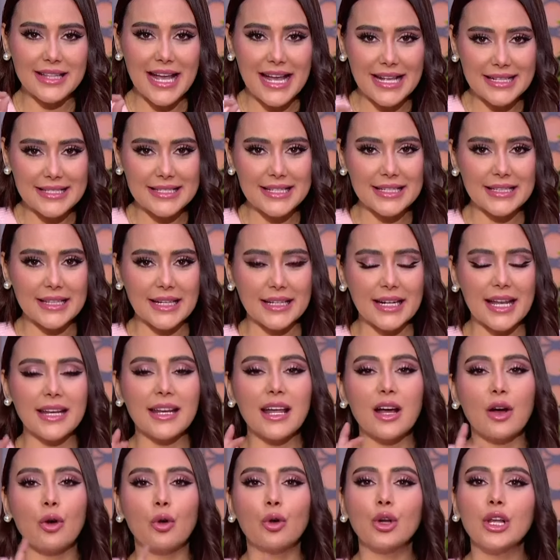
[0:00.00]
تحديدا
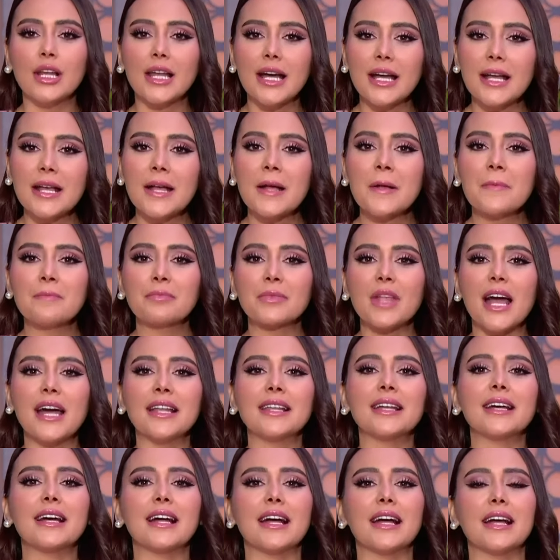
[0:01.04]
انا هقول لك
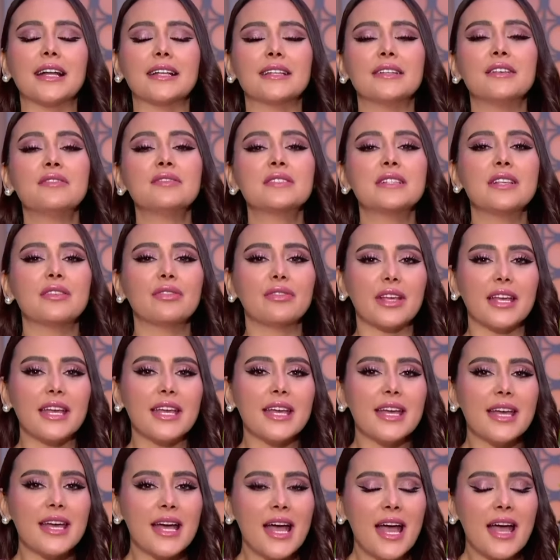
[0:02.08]
انا نفسي في
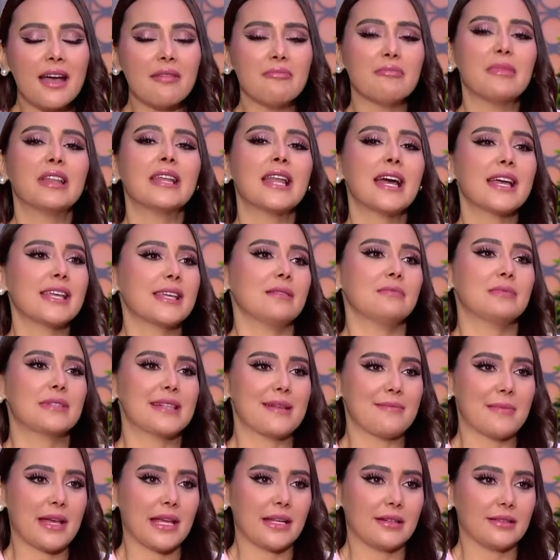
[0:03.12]
ايه من ايام
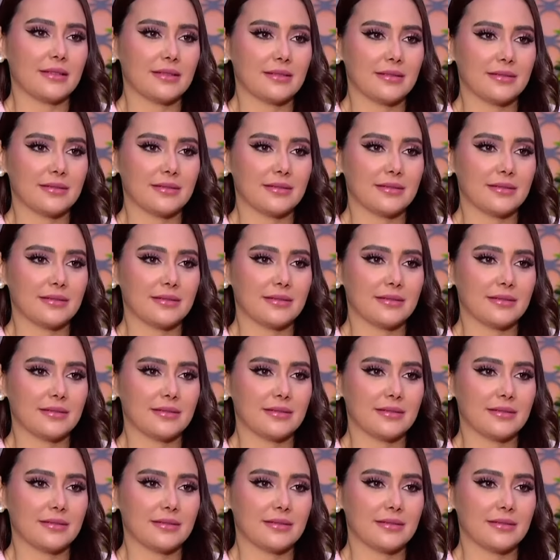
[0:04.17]
زمان